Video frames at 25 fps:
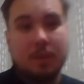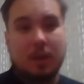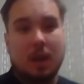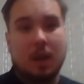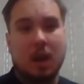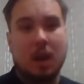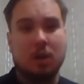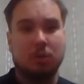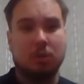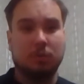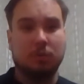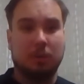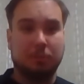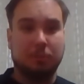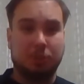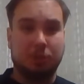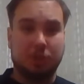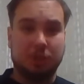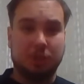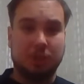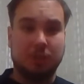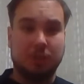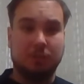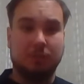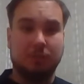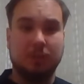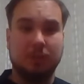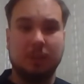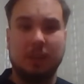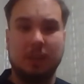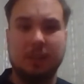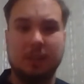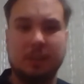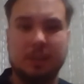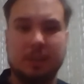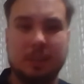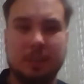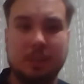как он вообще
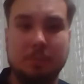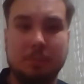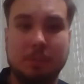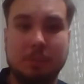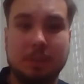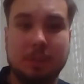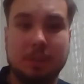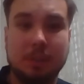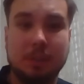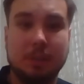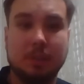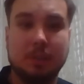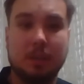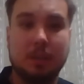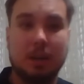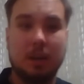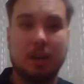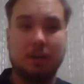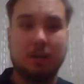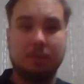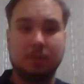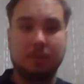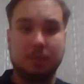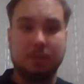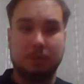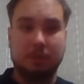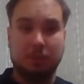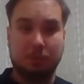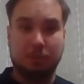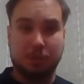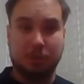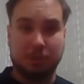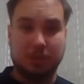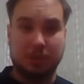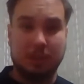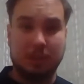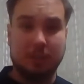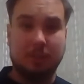выглядит, именно каковы вообще
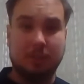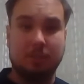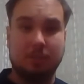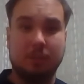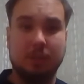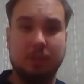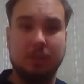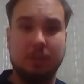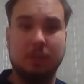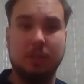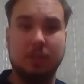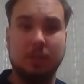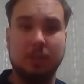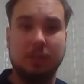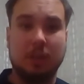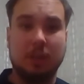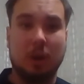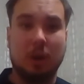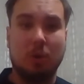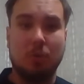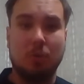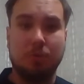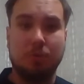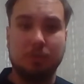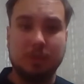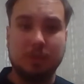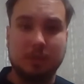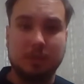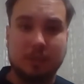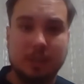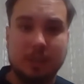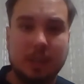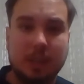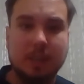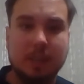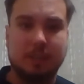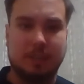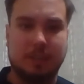действия и каков
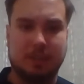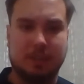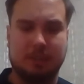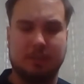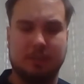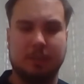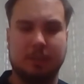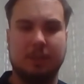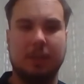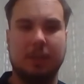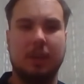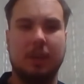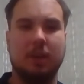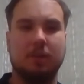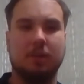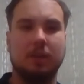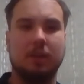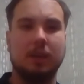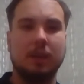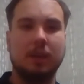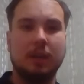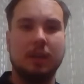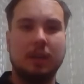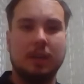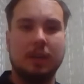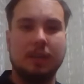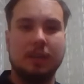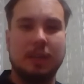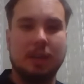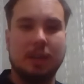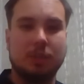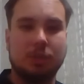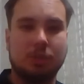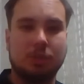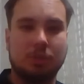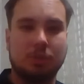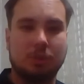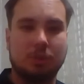интерес этого сериала.
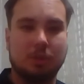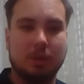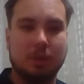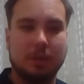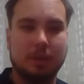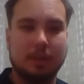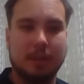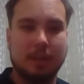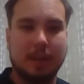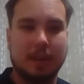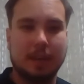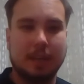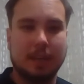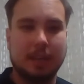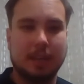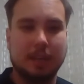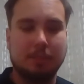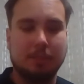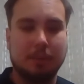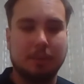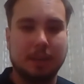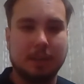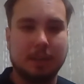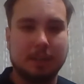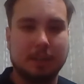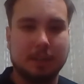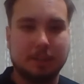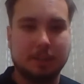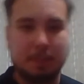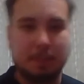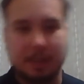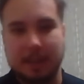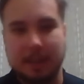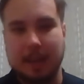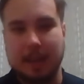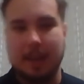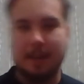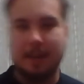Так что, дорогие мои
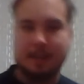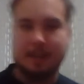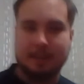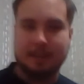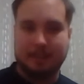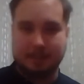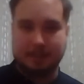господа,